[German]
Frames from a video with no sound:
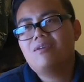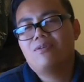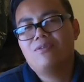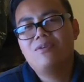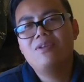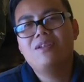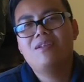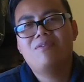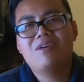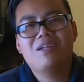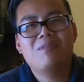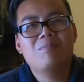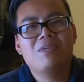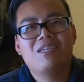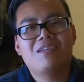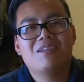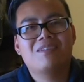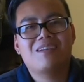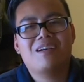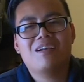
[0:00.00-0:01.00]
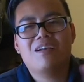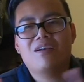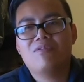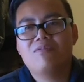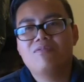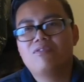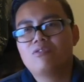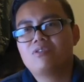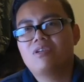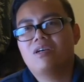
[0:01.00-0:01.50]
viele werden mich jetzt
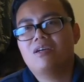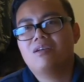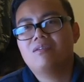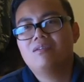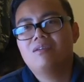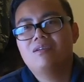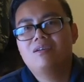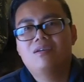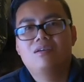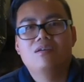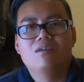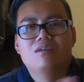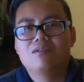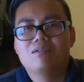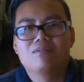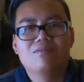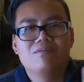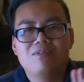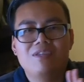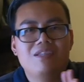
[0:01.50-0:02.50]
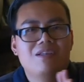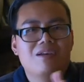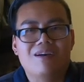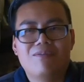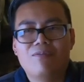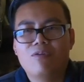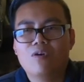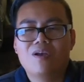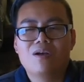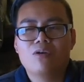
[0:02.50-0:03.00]
angreifen und sagen,
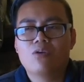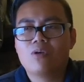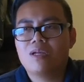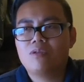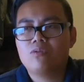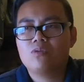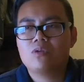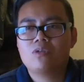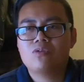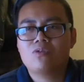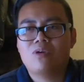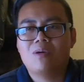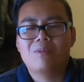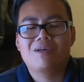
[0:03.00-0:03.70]
wieder voll arrogant oder so,